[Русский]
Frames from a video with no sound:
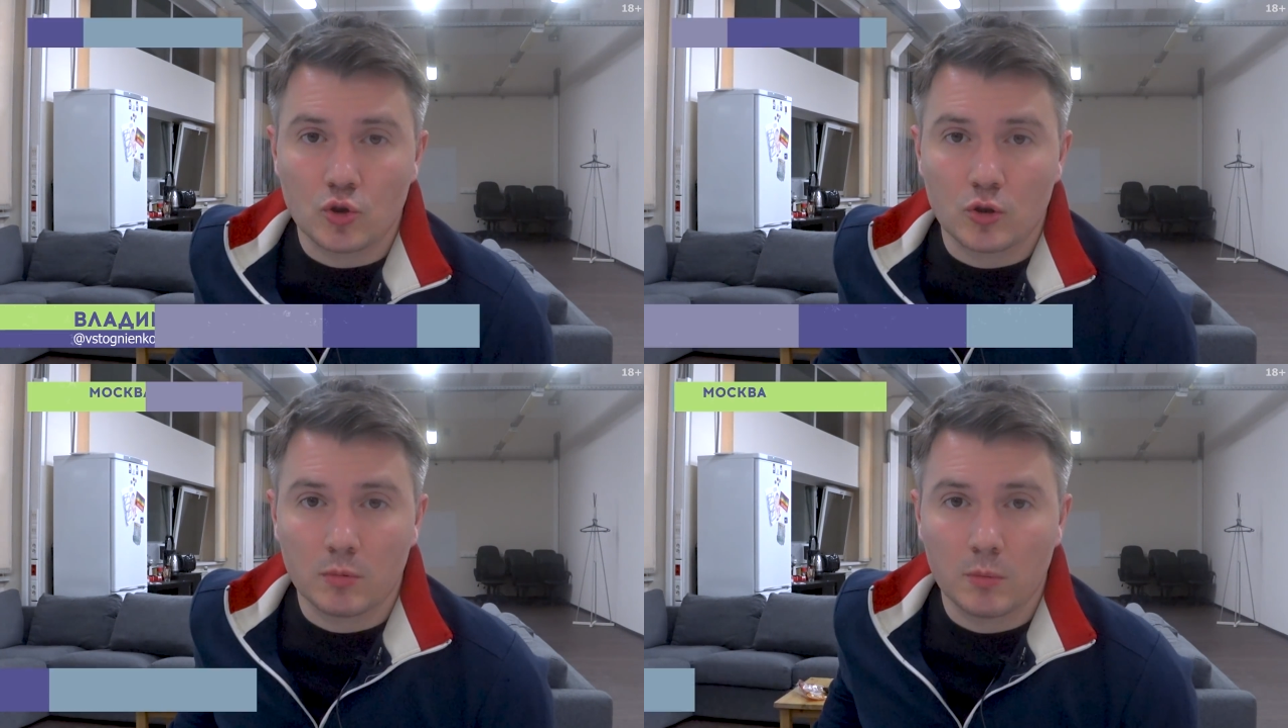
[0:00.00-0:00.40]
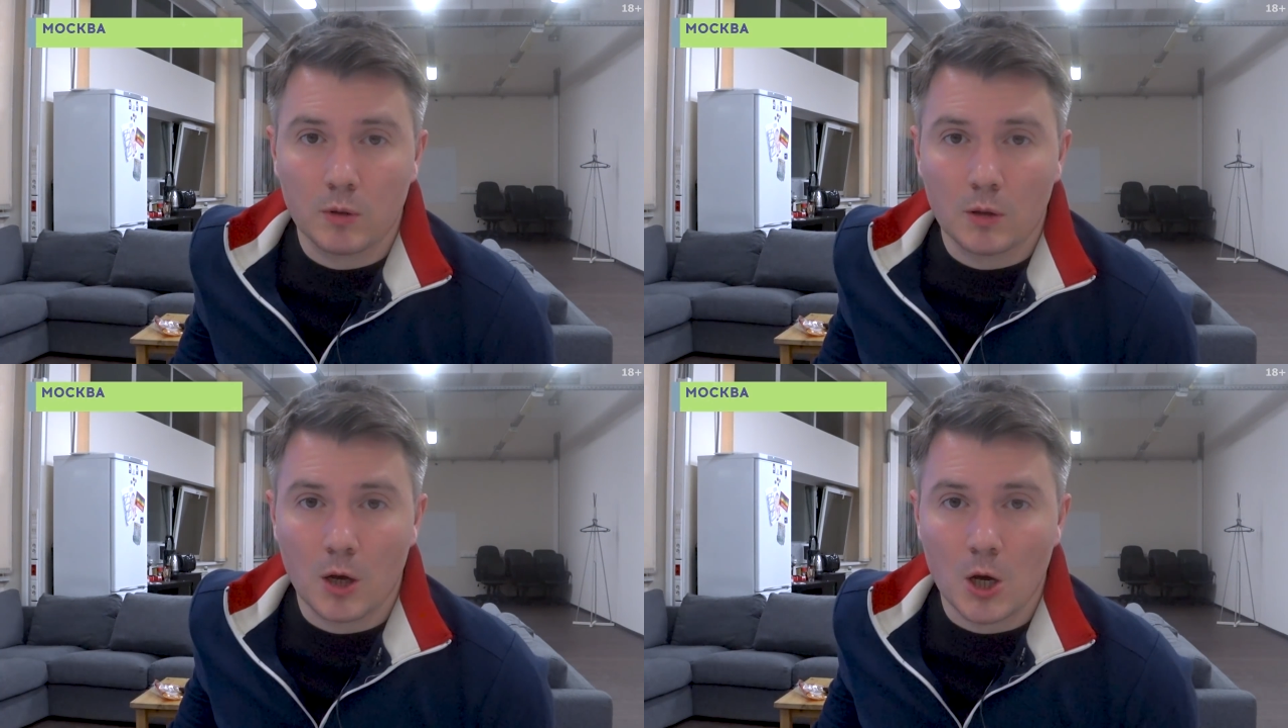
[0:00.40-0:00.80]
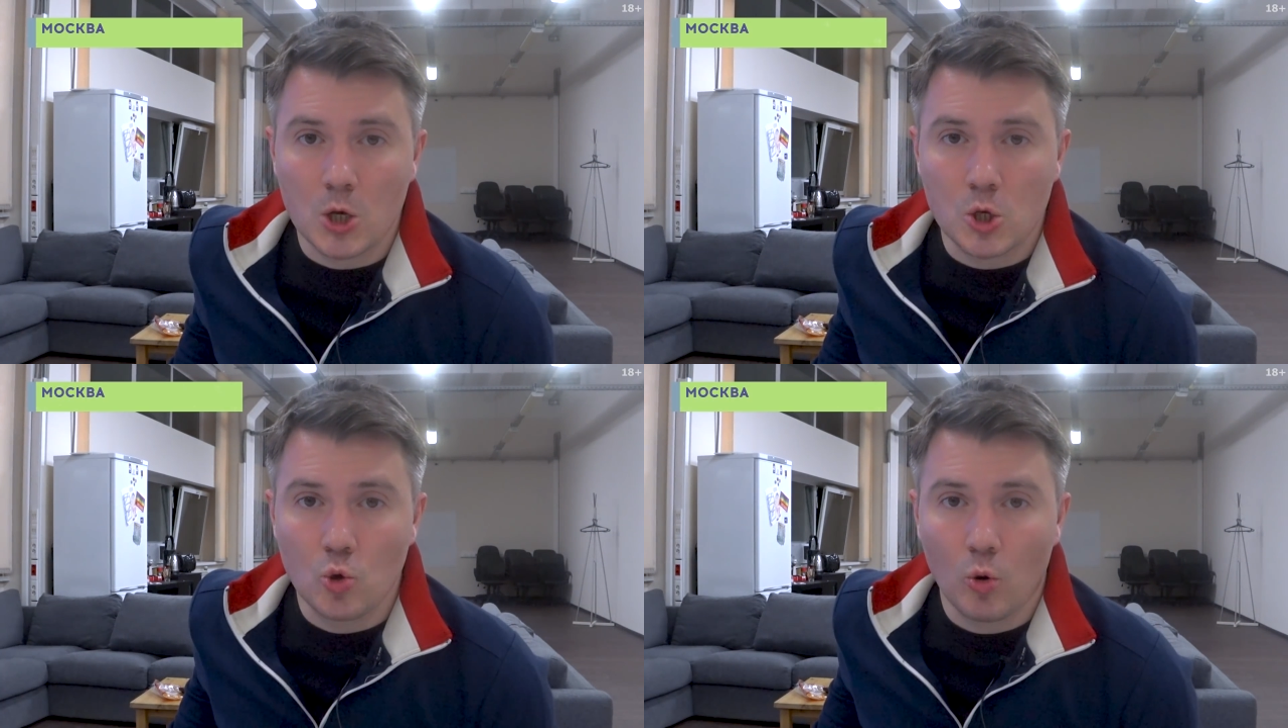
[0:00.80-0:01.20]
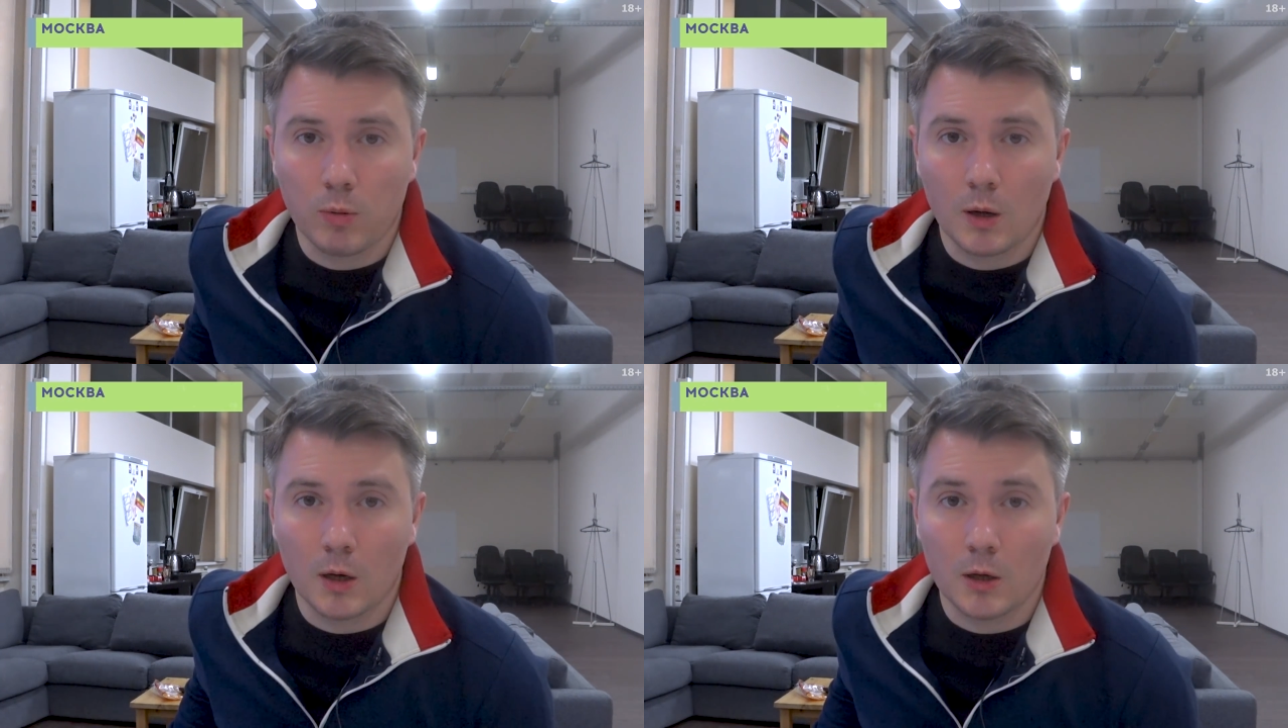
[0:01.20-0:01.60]
чтобы было
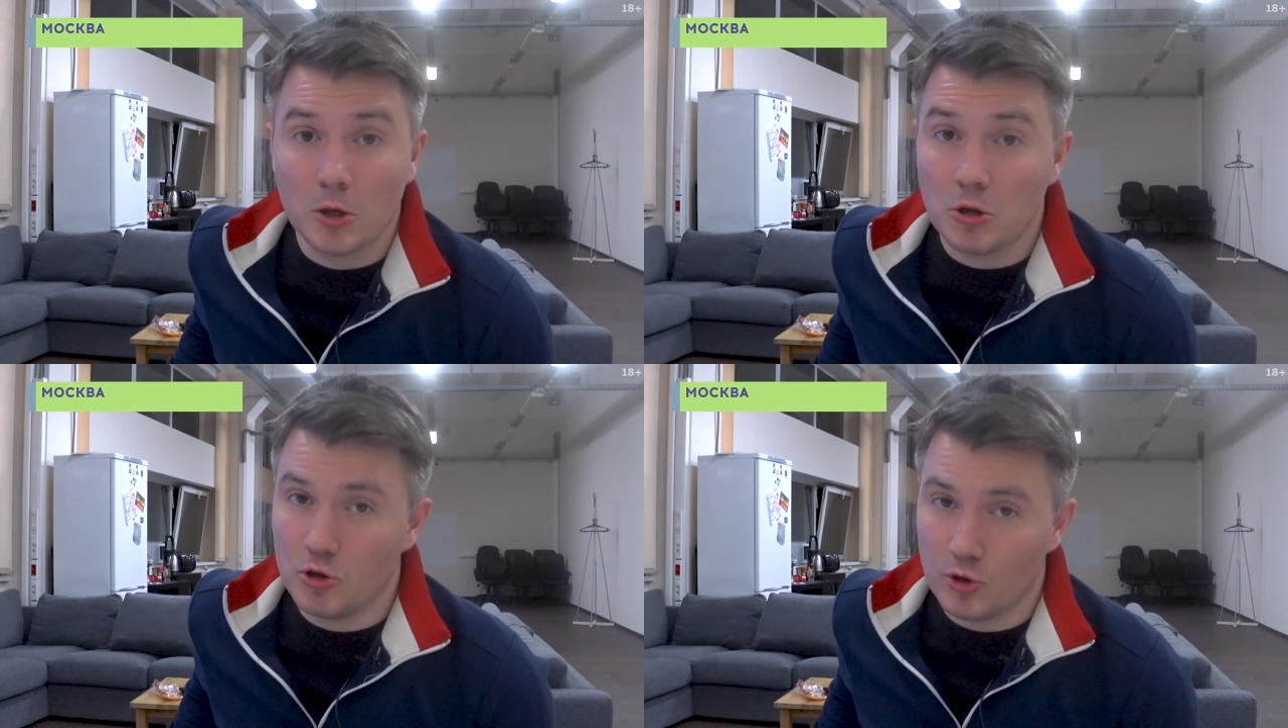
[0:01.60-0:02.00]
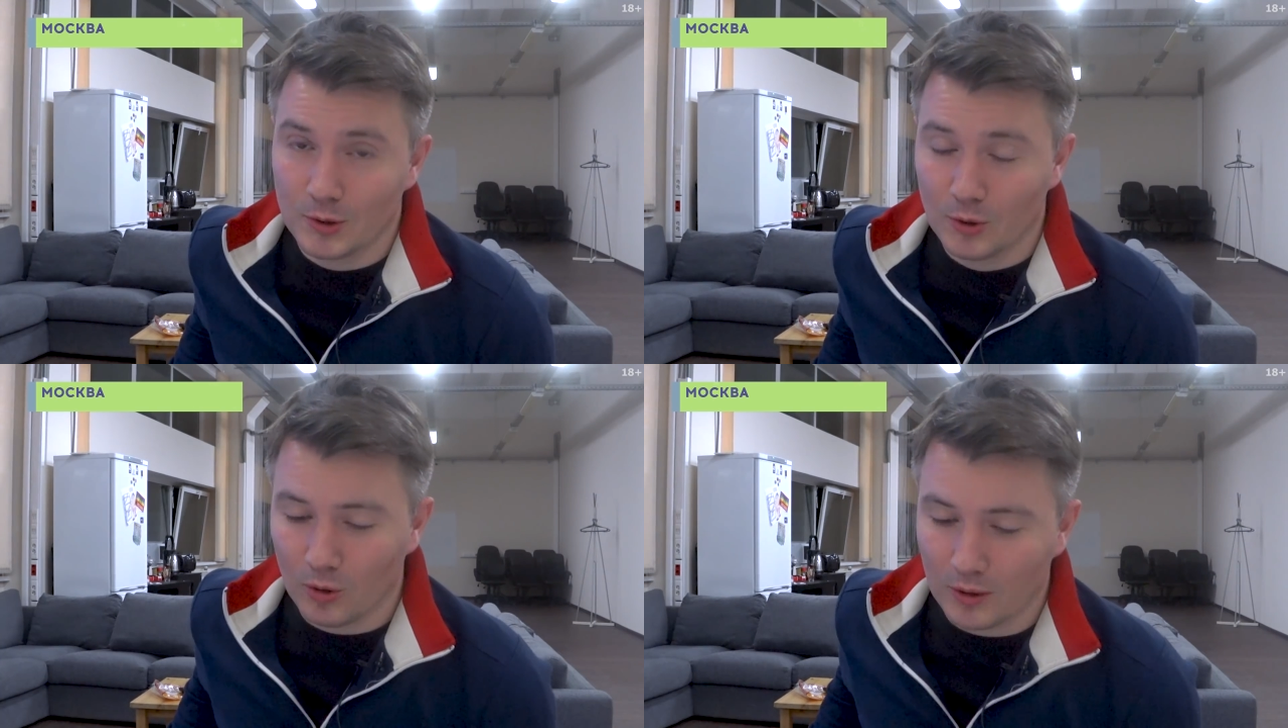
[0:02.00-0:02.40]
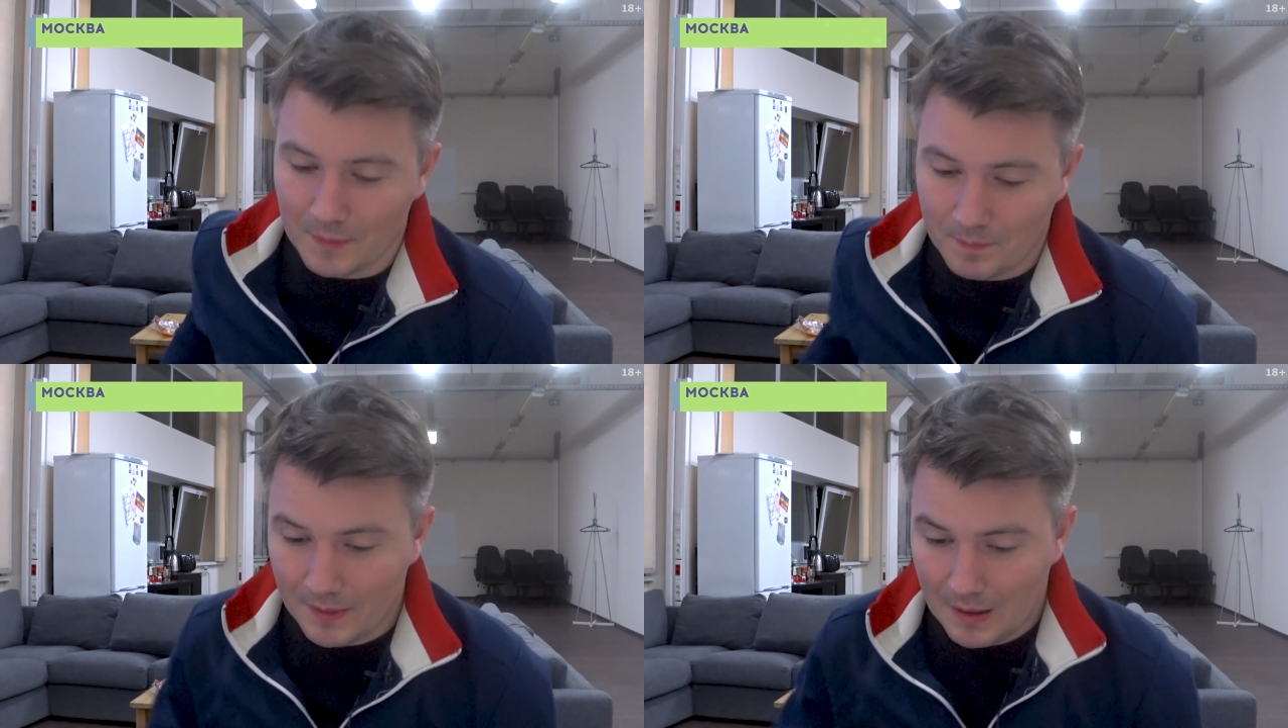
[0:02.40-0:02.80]
емко и недолго.